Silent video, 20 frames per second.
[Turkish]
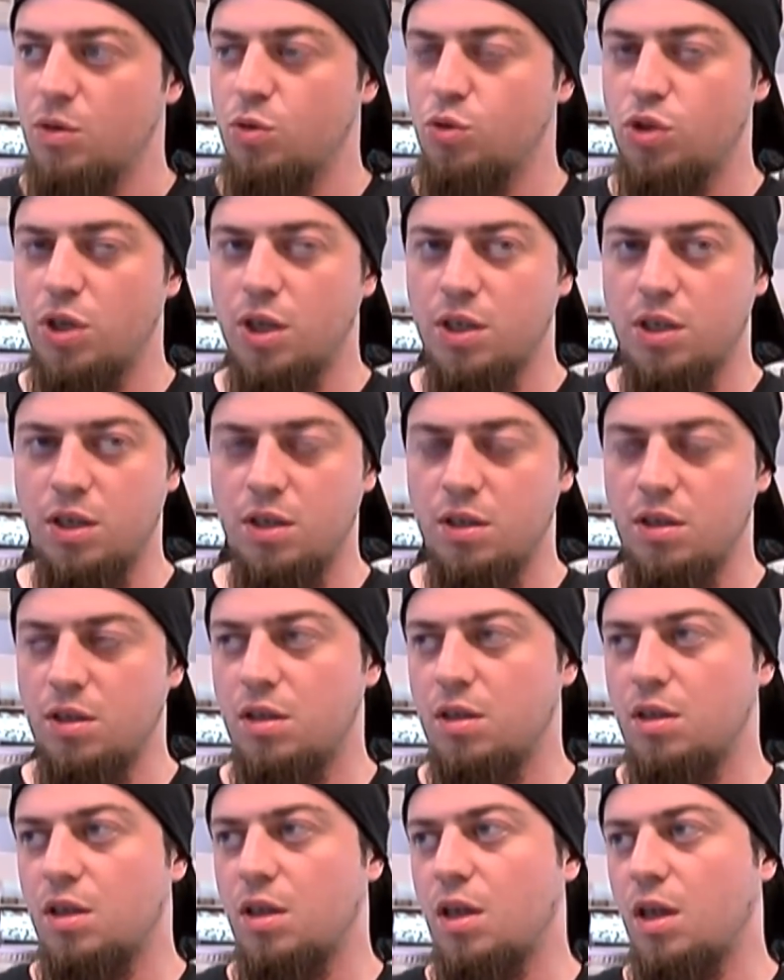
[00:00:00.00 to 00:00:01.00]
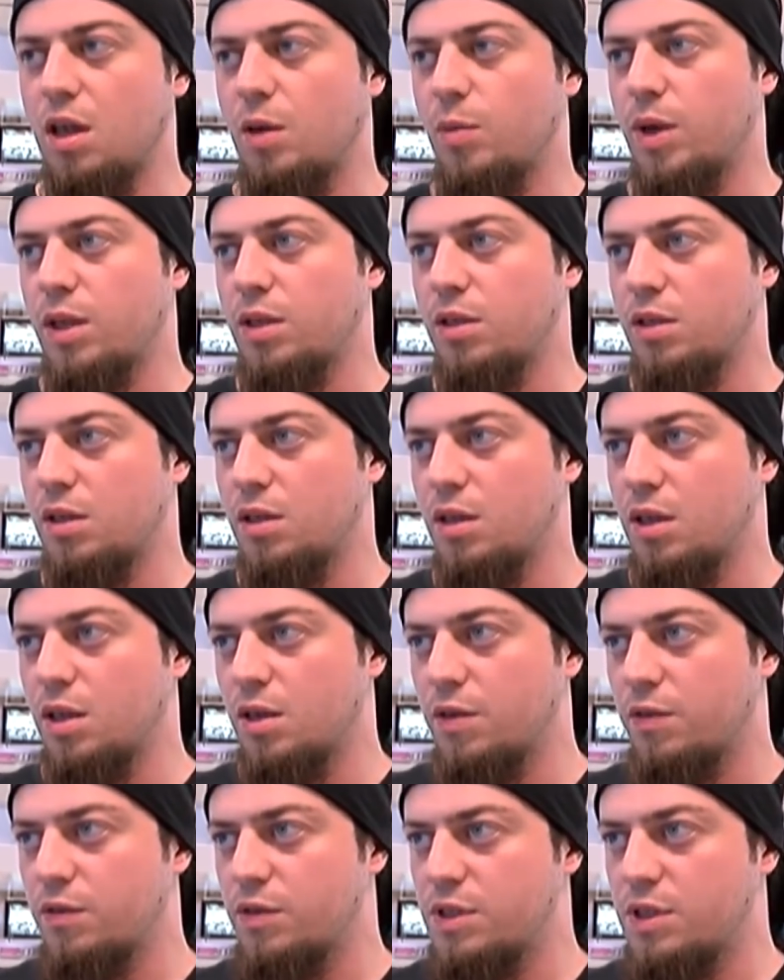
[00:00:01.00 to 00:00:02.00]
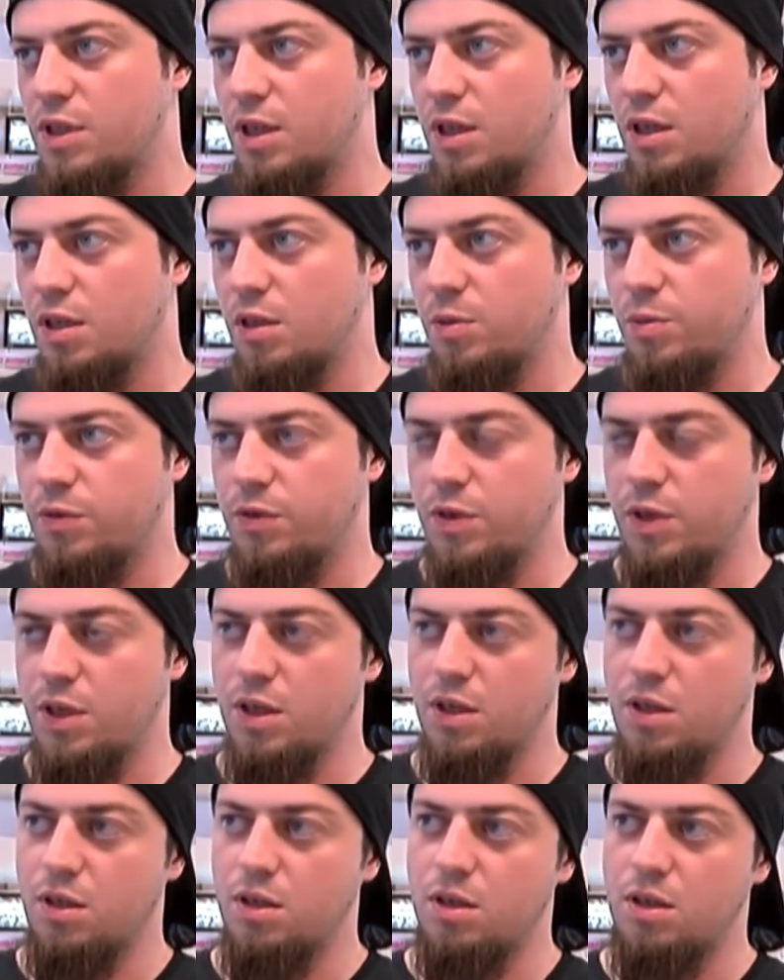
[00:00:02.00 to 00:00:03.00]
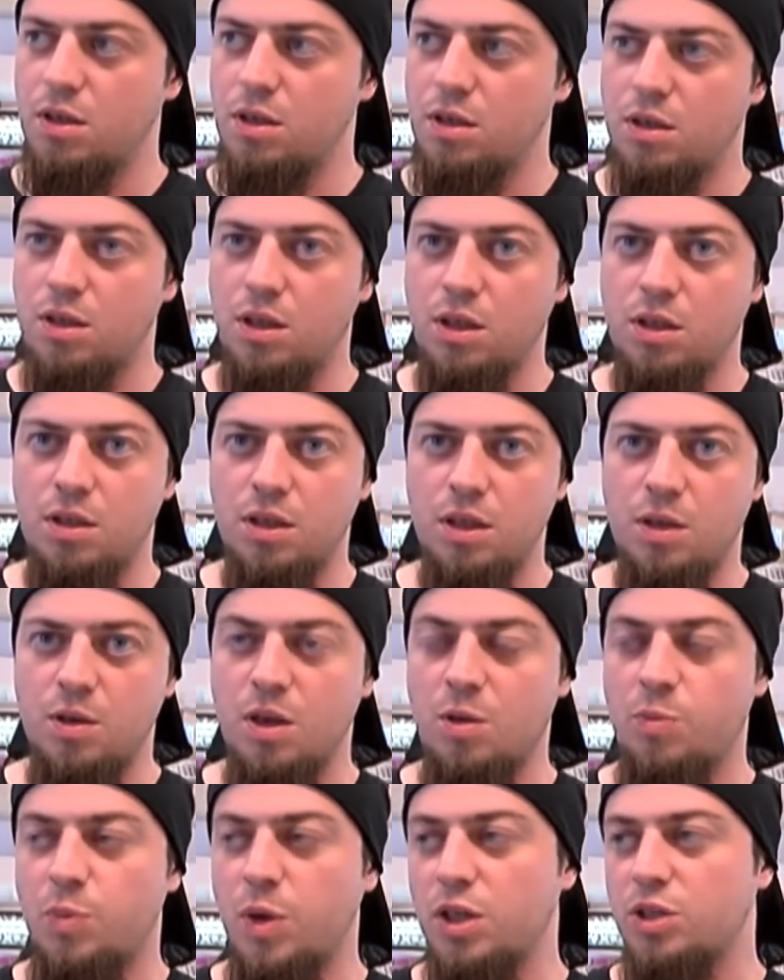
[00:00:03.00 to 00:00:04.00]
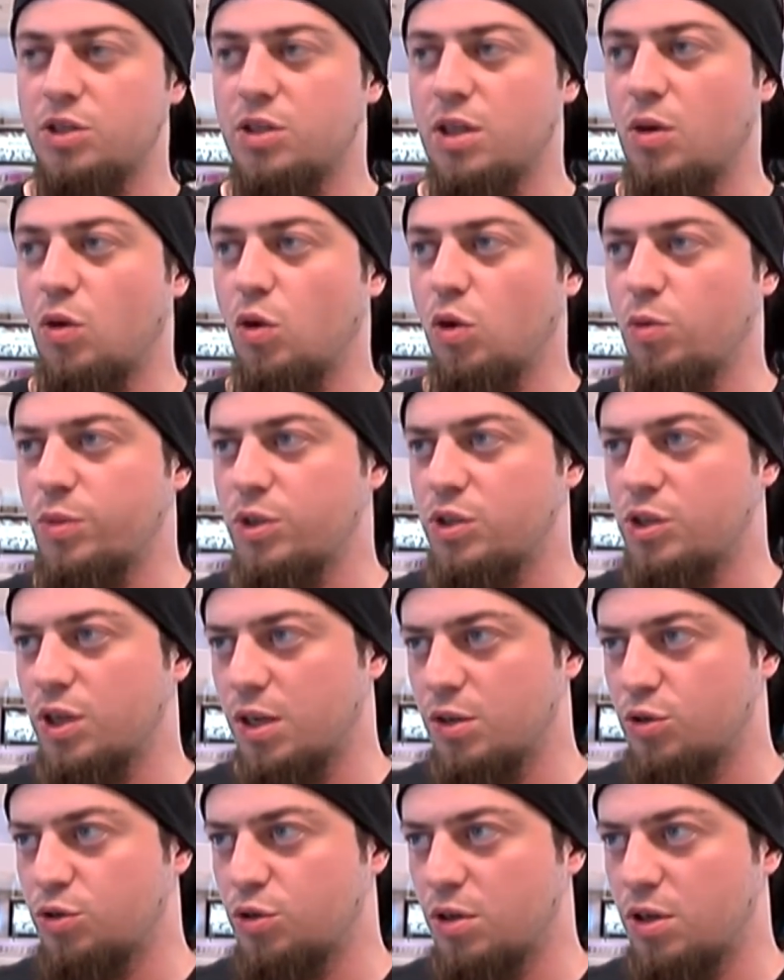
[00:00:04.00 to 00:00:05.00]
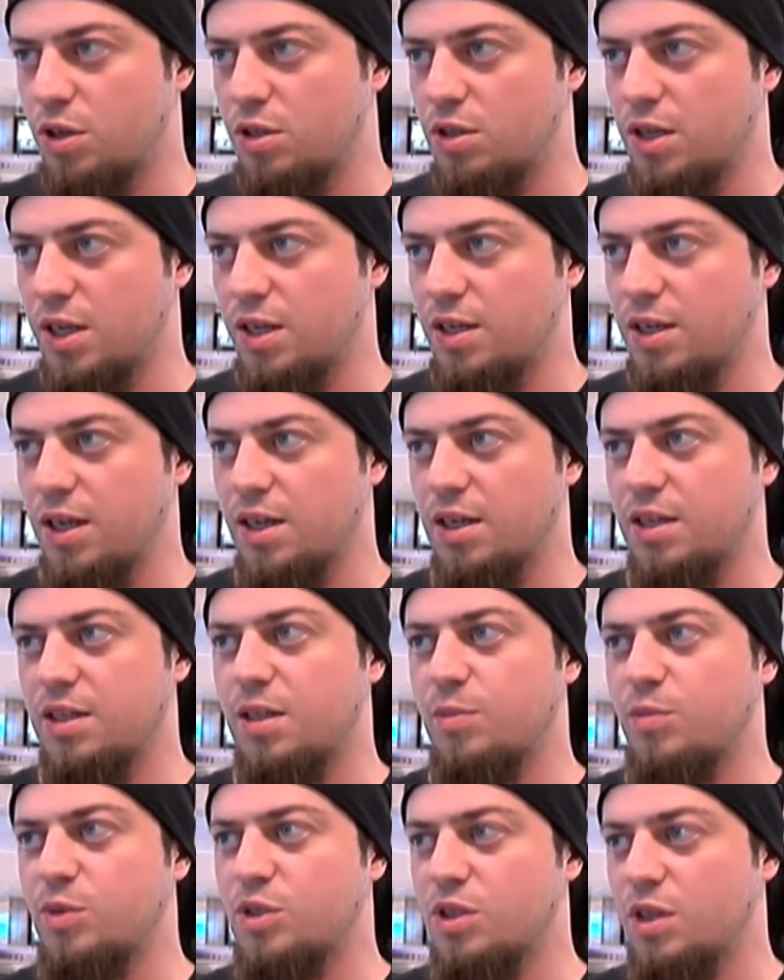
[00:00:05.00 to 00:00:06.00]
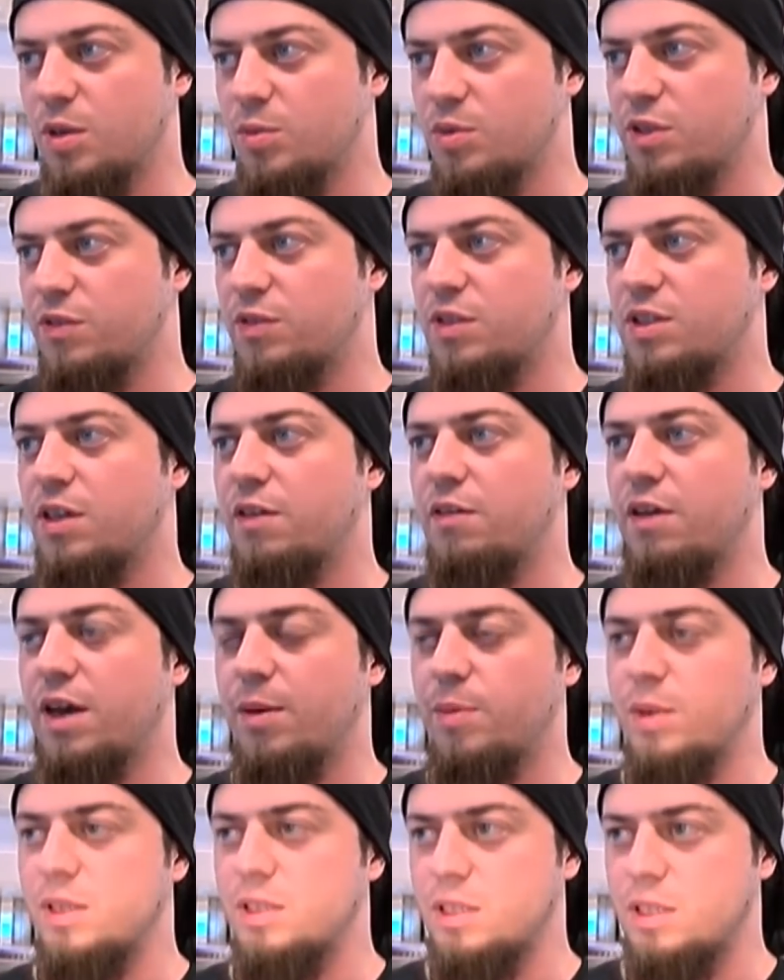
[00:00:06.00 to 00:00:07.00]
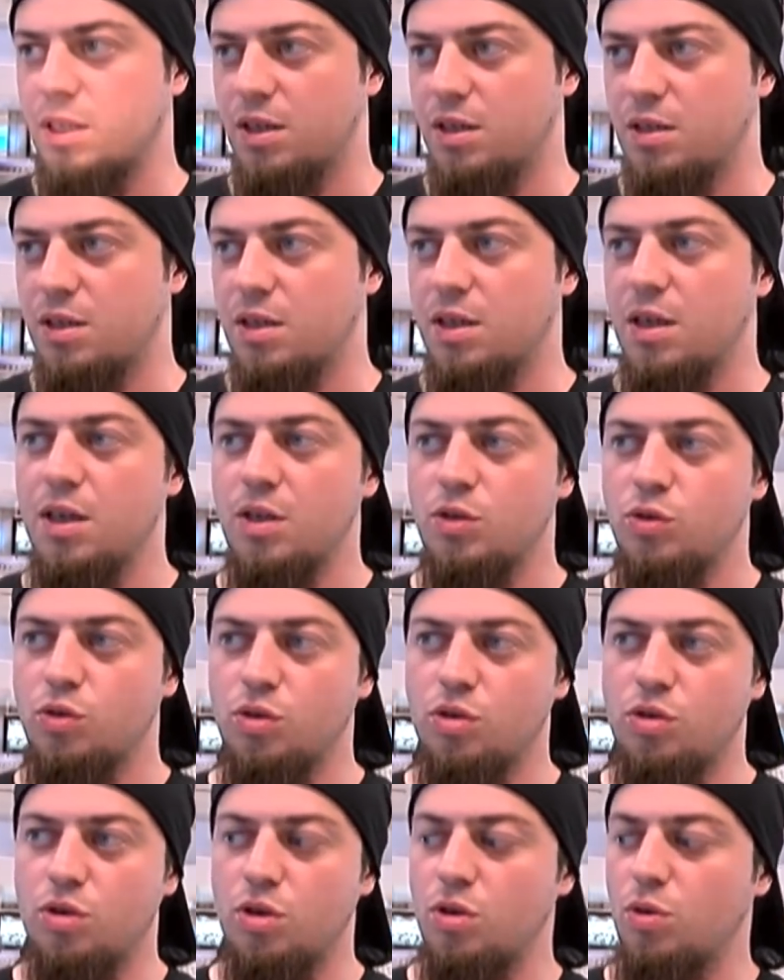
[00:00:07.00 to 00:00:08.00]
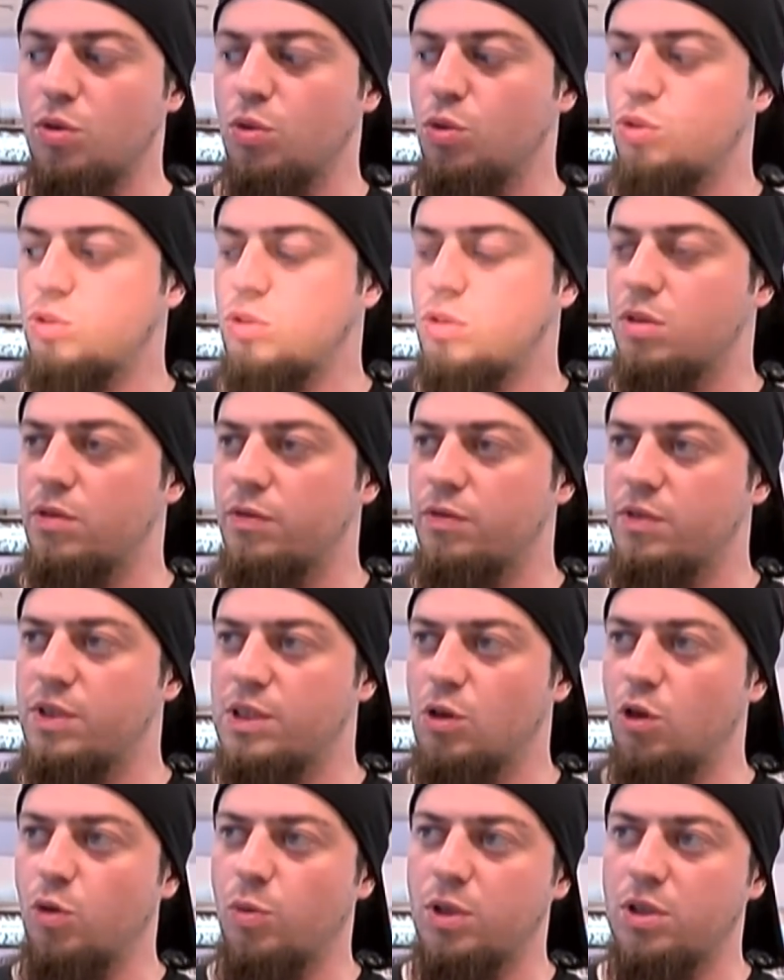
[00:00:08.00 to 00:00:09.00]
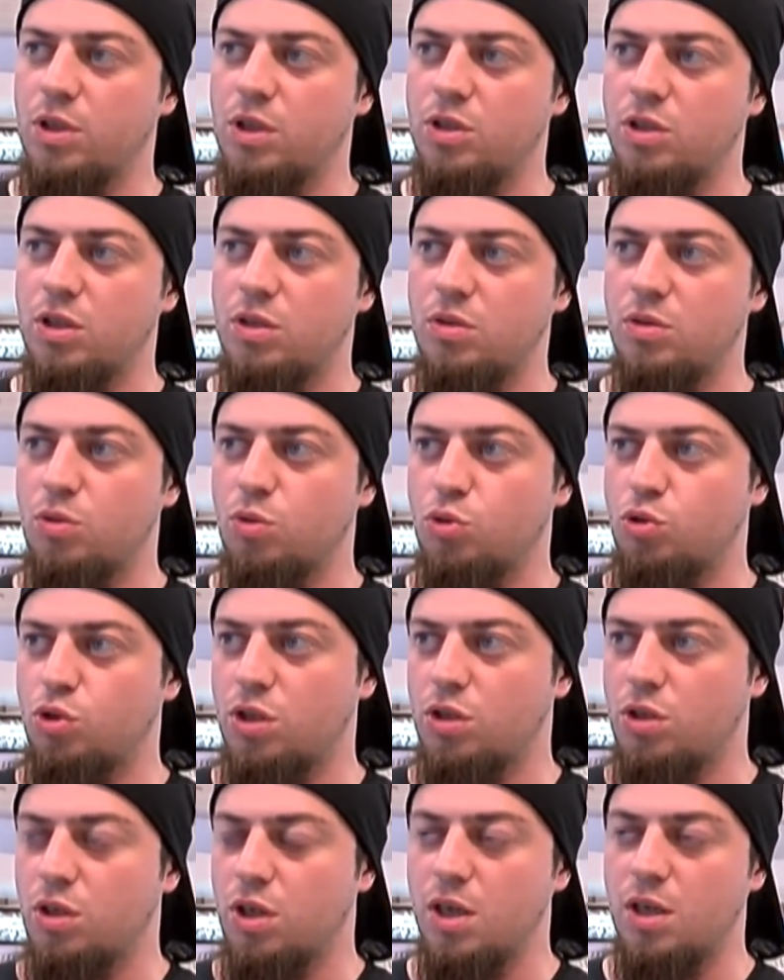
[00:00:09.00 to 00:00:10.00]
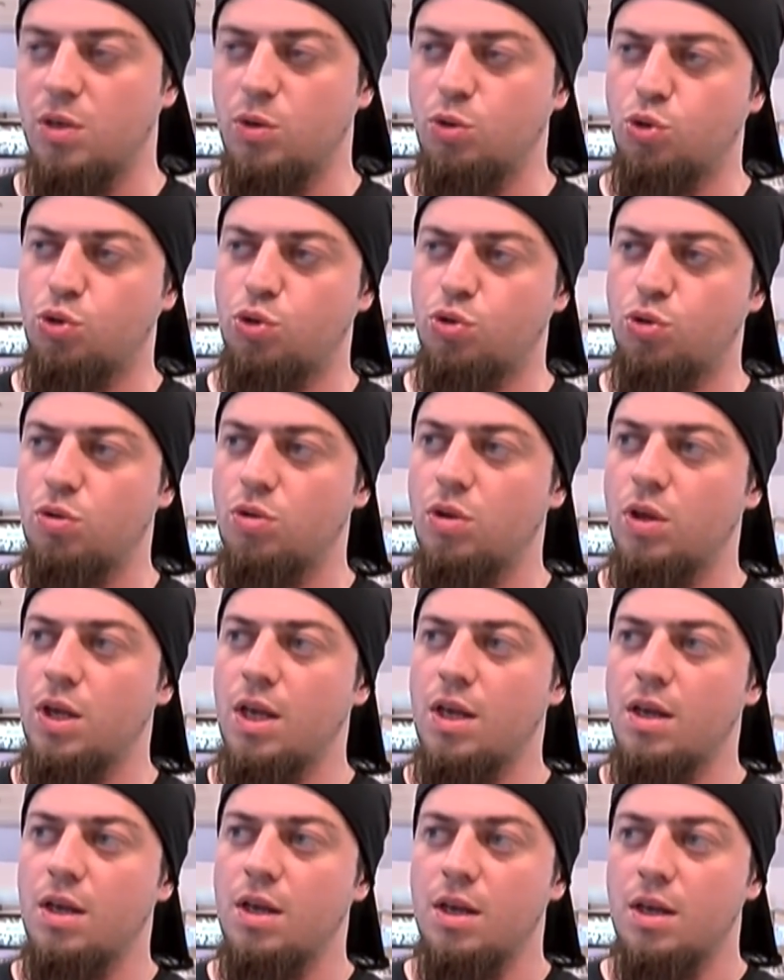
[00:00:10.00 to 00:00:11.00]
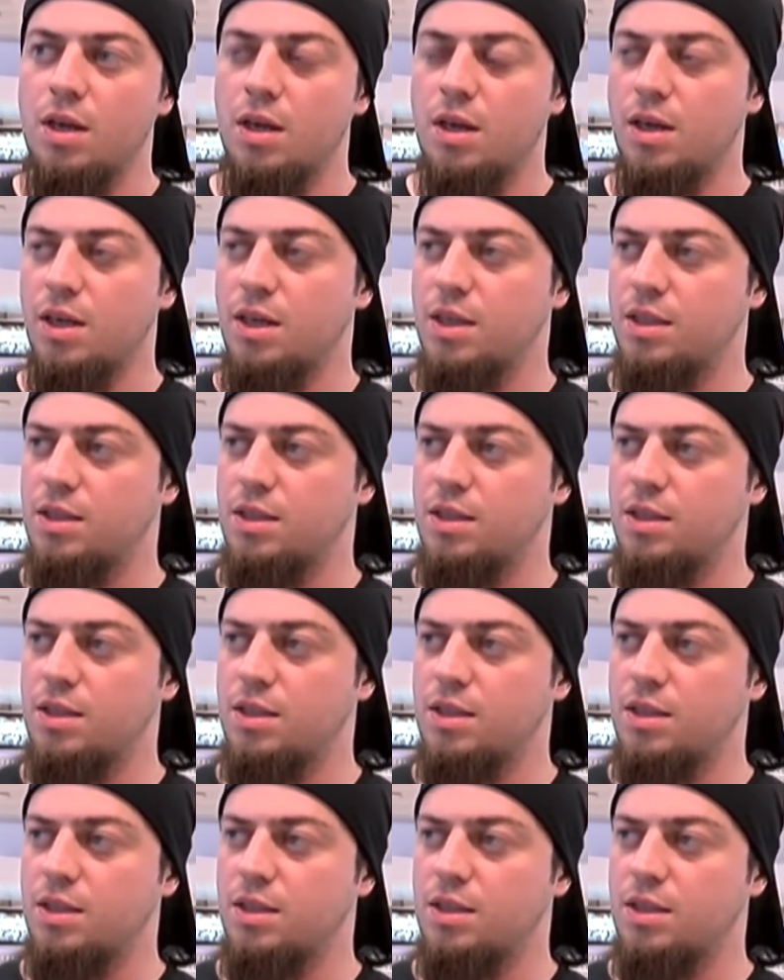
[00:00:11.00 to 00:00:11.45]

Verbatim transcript: Uçak indiğinde hemen vizeyi alıp ve gittik. İlk başta olmayacağını söylediler. Yani gidemeyeceğimizi, vizeyi vermediklerini. Çünkü vize olmadığı için uçaş, e, uçuşun e,